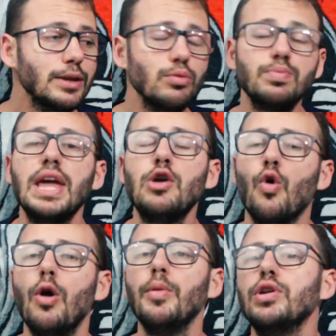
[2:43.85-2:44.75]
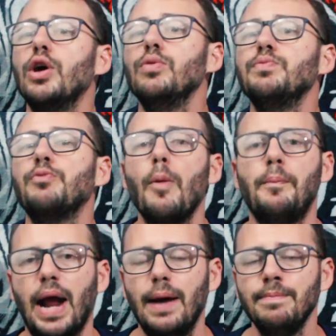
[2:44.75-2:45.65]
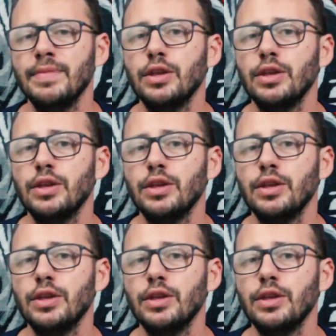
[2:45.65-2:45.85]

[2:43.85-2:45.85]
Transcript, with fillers: não tem como eu não comprar,